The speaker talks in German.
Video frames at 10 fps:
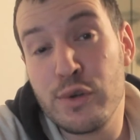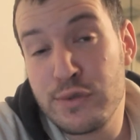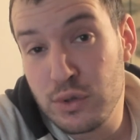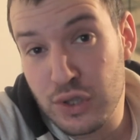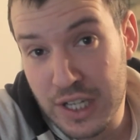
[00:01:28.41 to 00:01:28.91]
auf
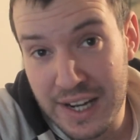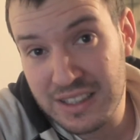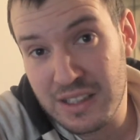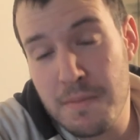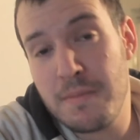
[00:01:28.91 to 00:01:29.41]

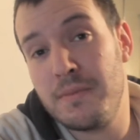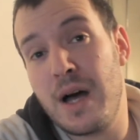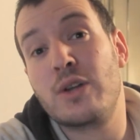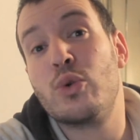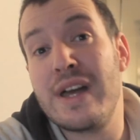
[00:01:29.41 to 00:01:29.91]
Süßigkeiten im,
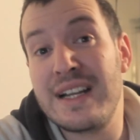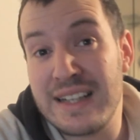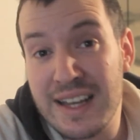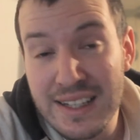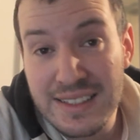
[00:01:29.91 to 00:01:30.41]
aktuell,
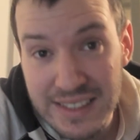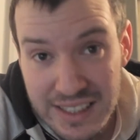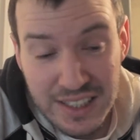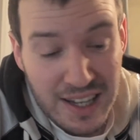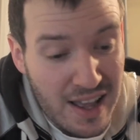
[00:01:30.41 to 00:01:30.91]
ja, als
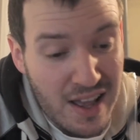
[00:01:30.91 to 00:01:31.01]
ich.